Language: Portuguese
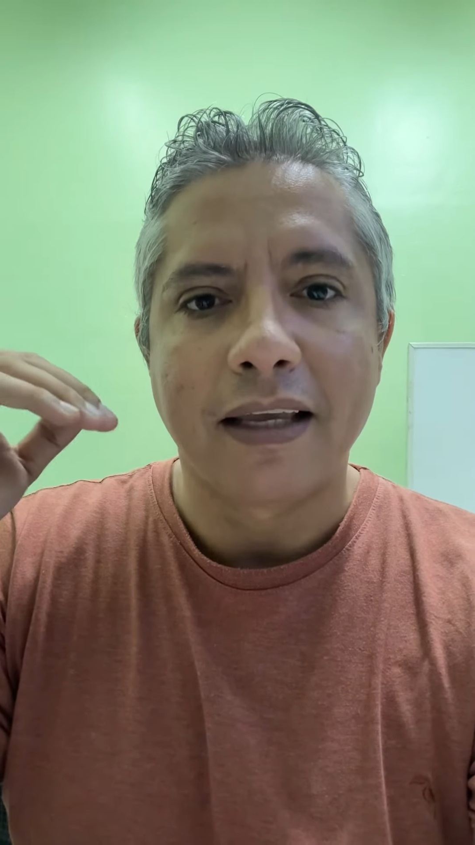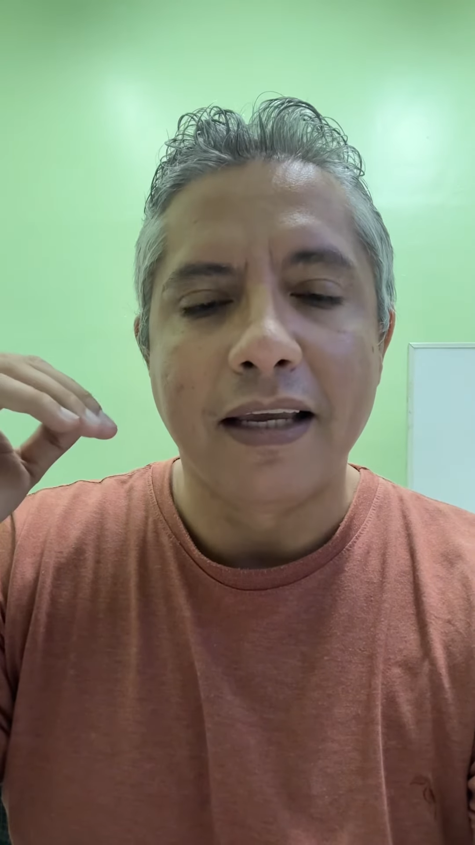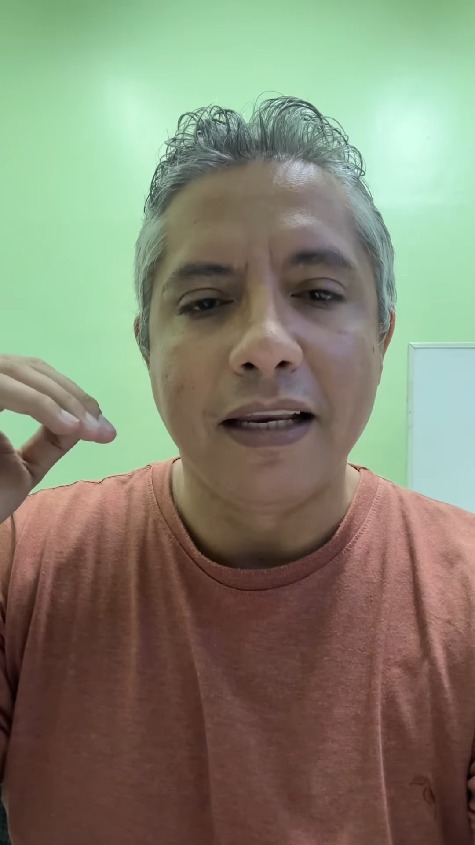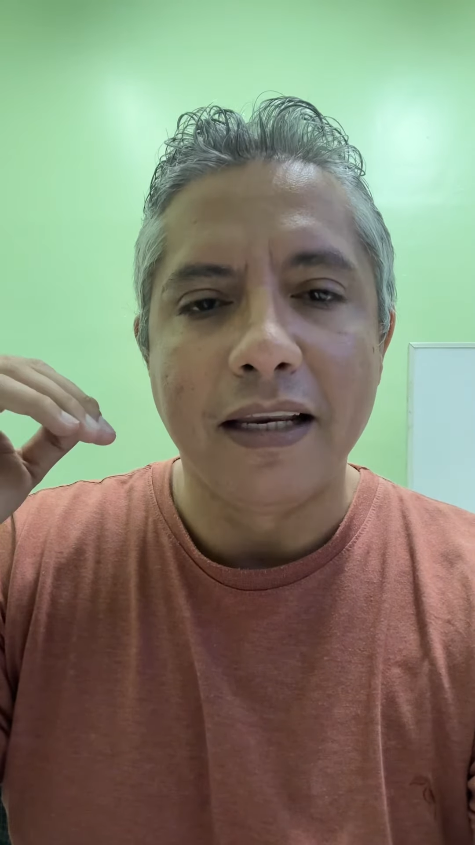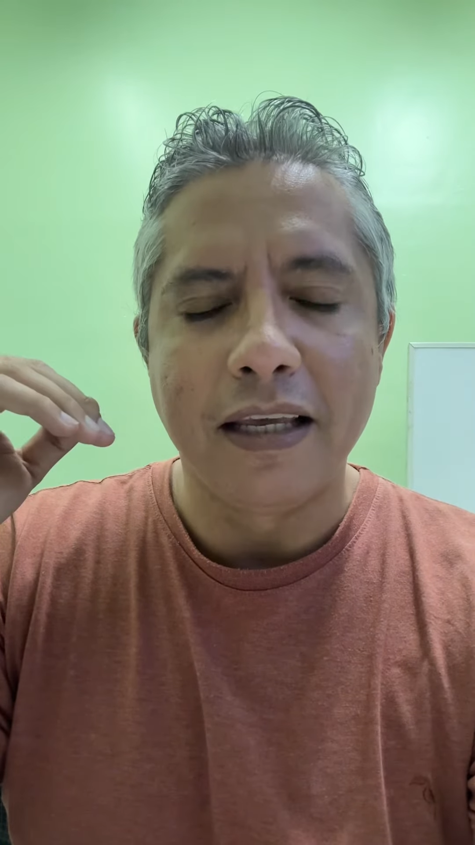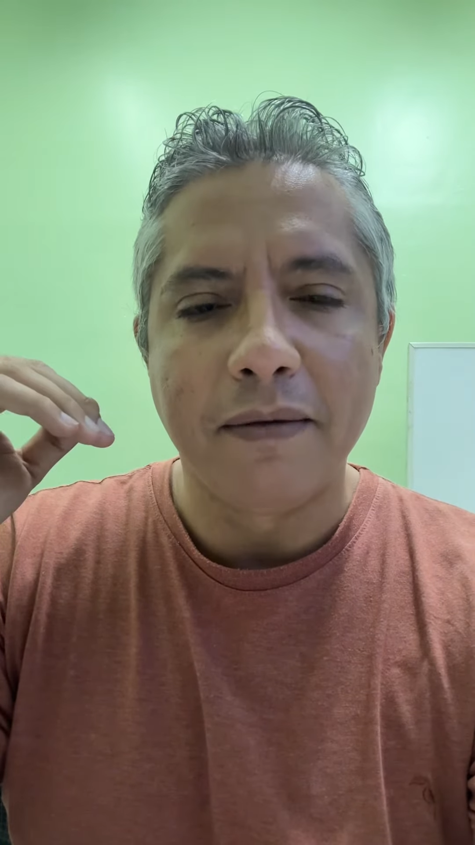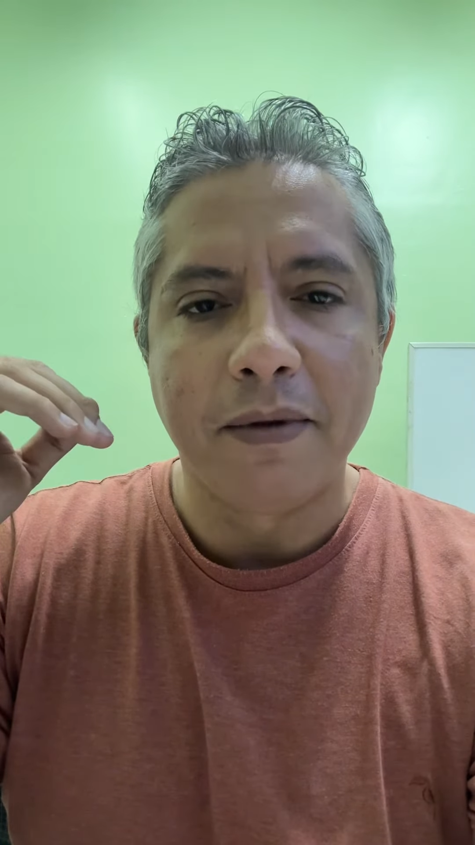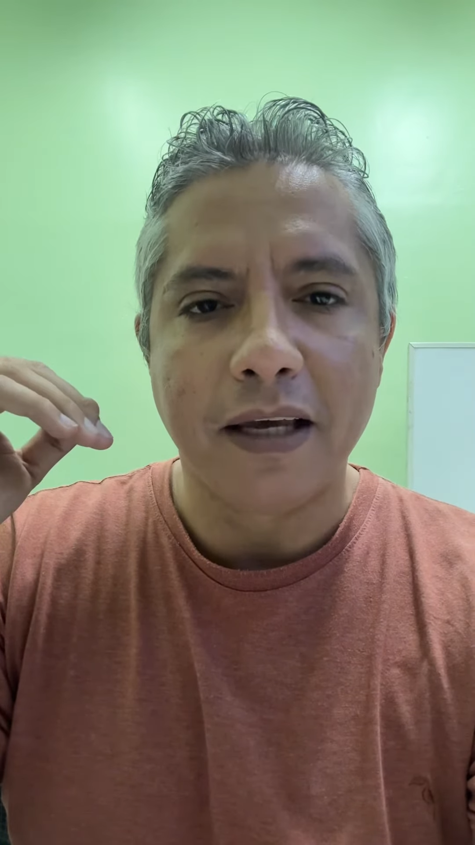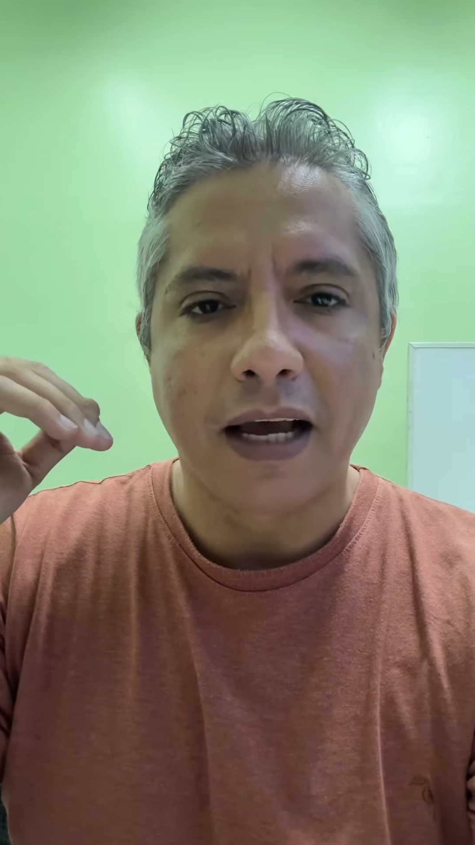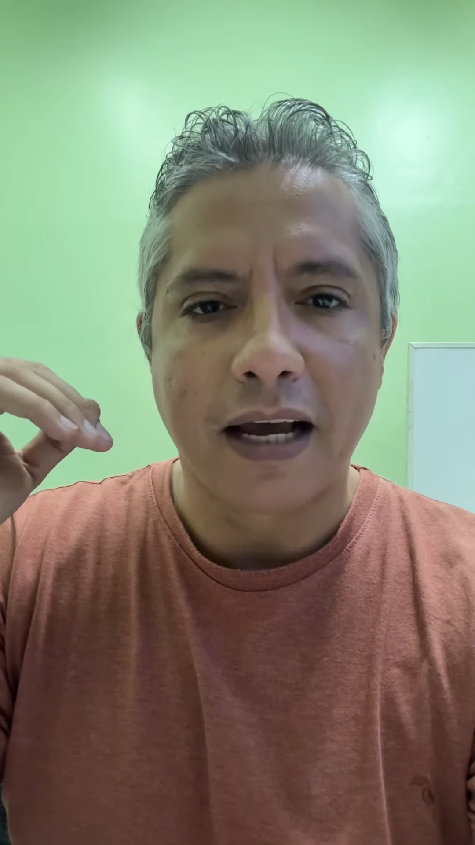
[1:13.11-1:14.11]

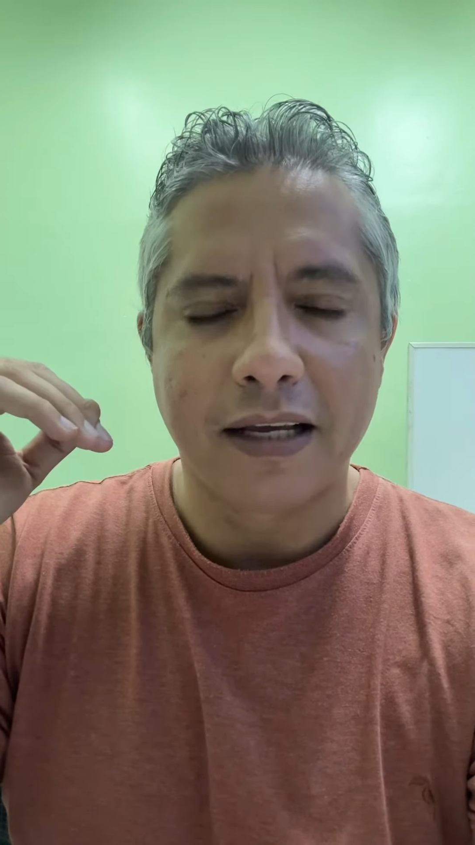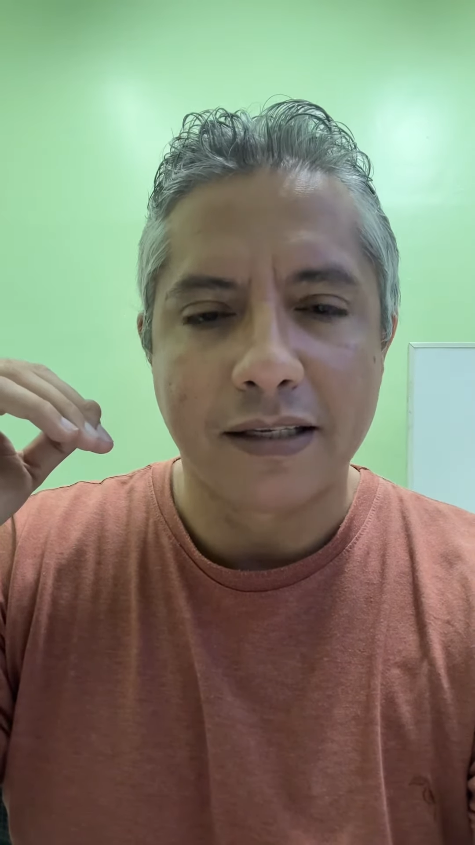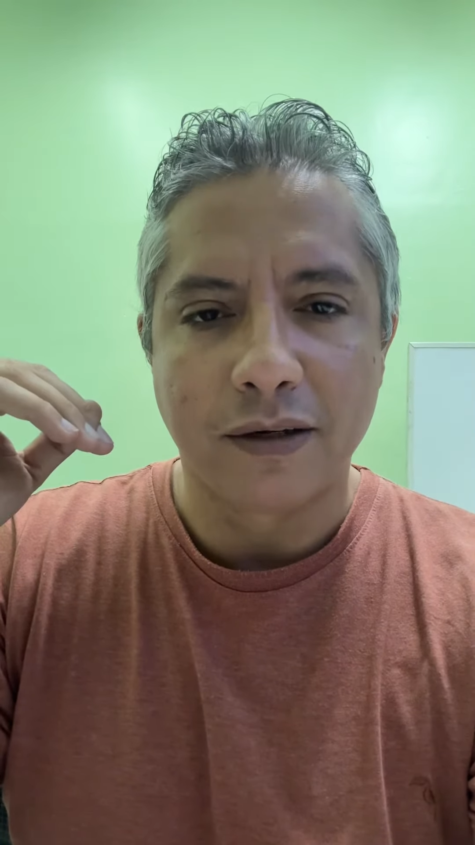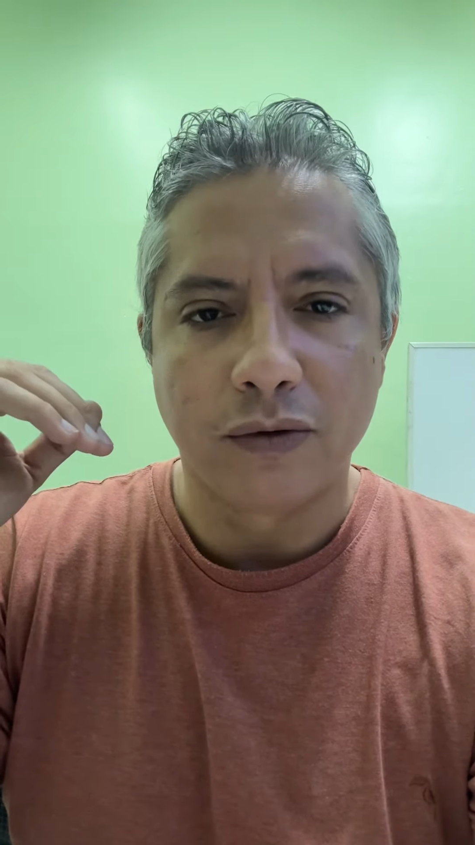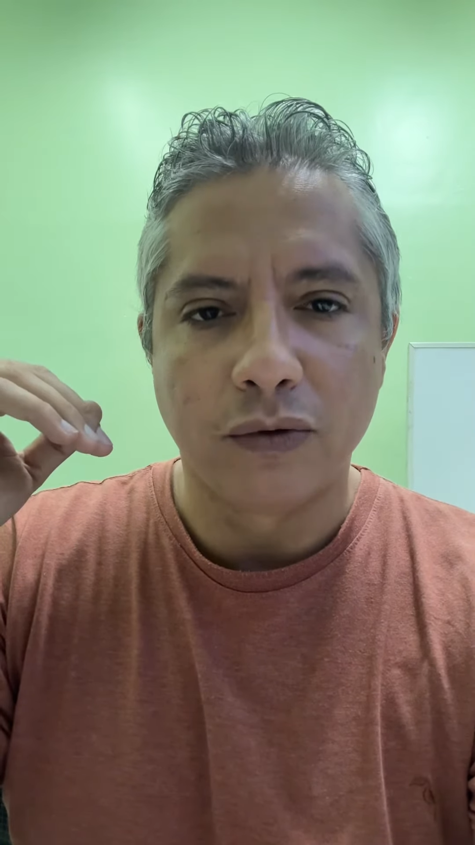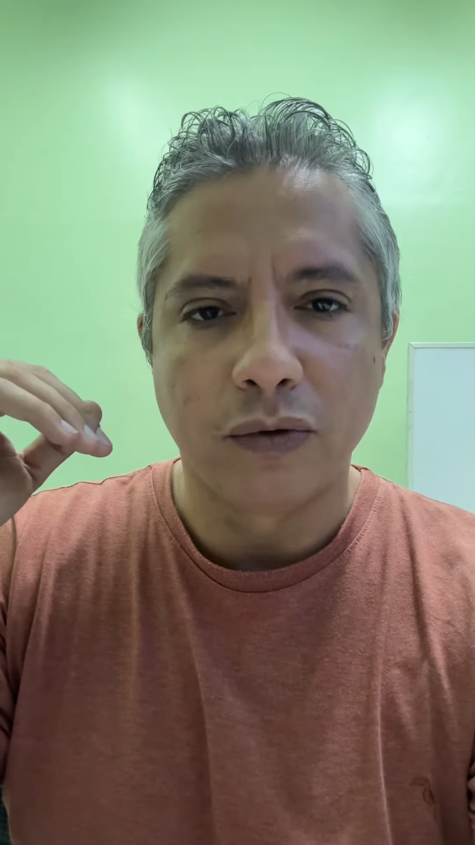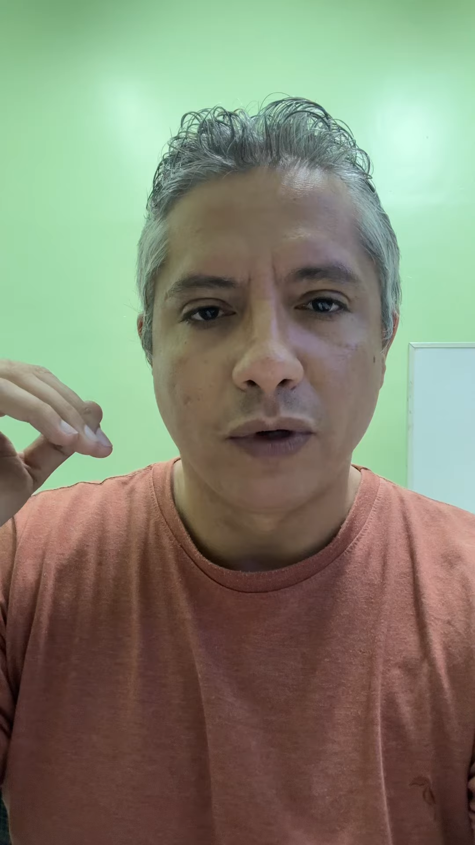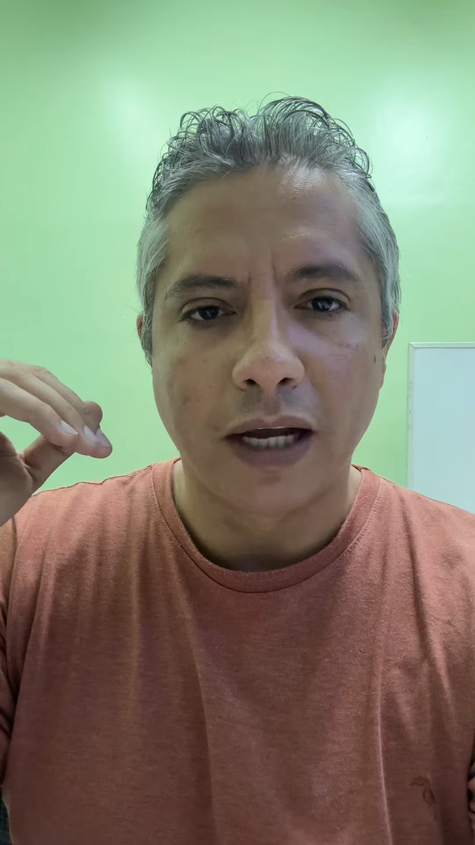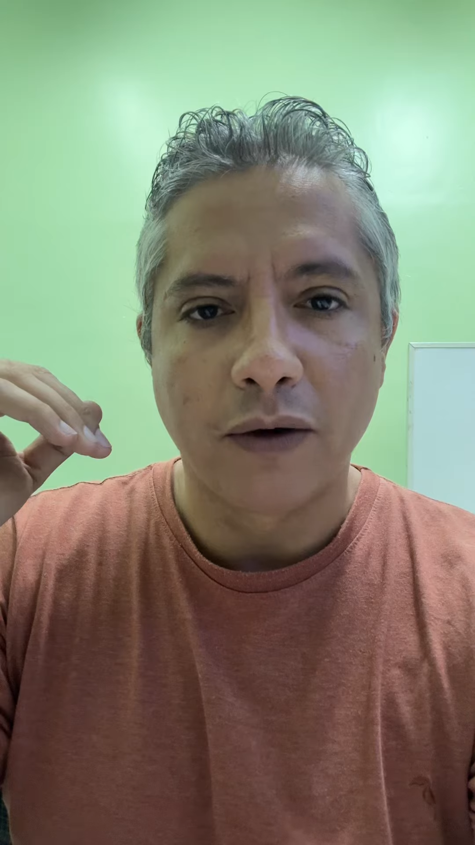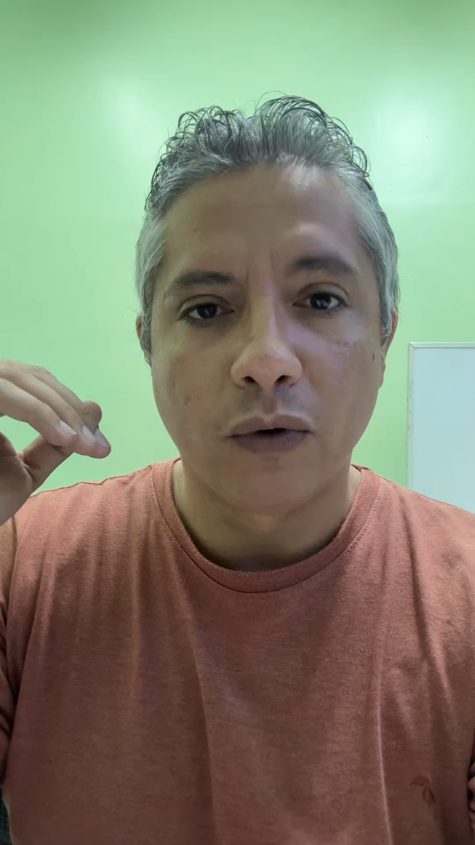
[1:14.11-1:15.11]
Inibe a ação do
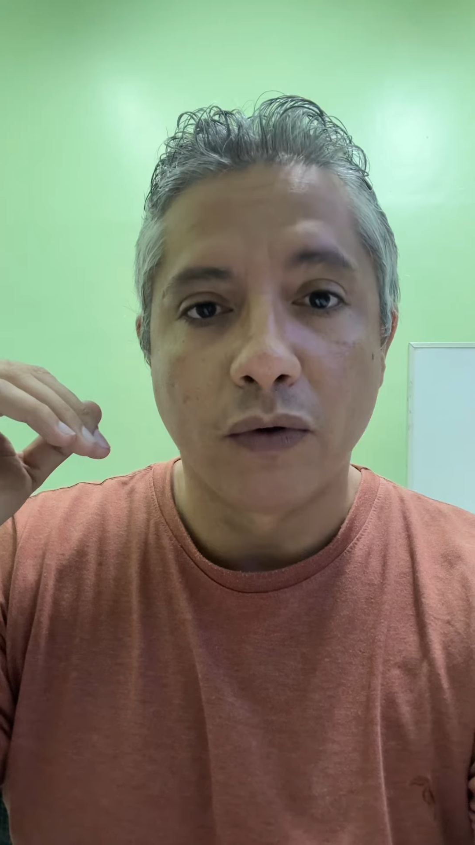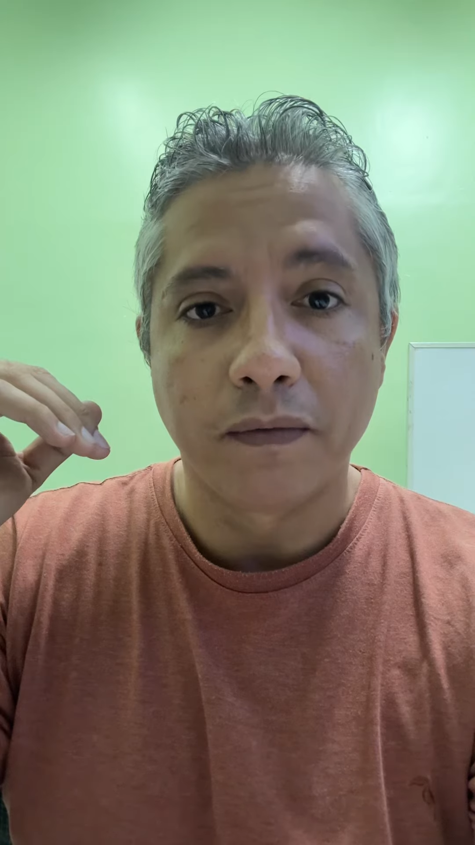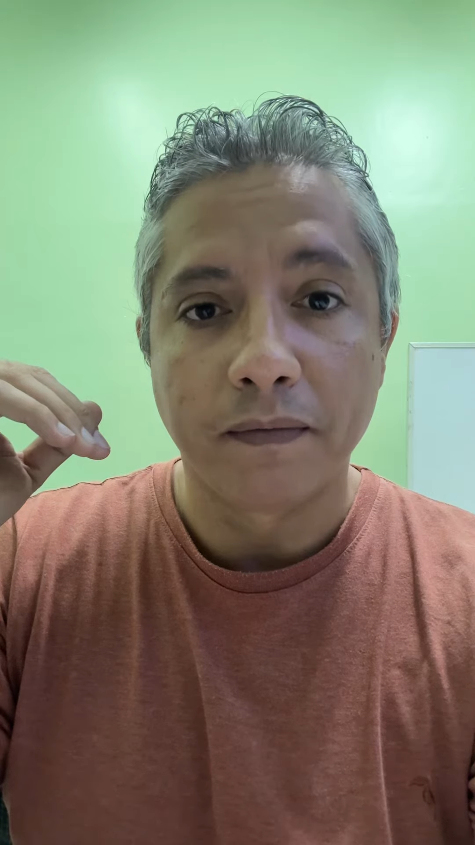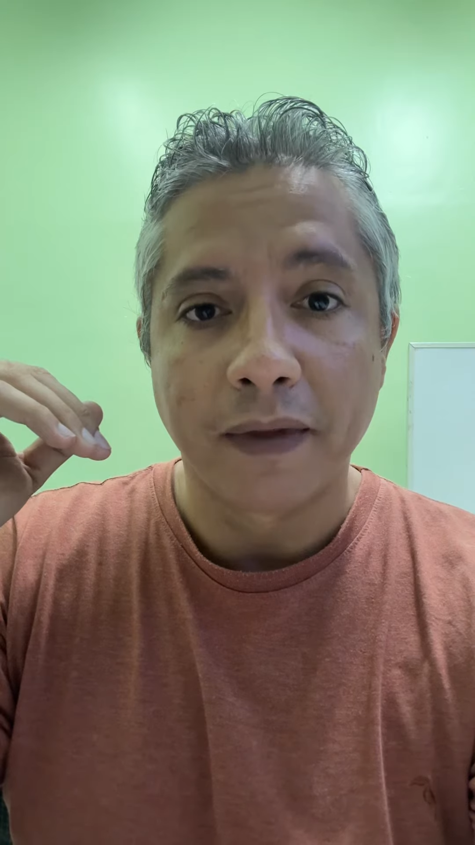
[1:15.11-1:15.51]
glucagon,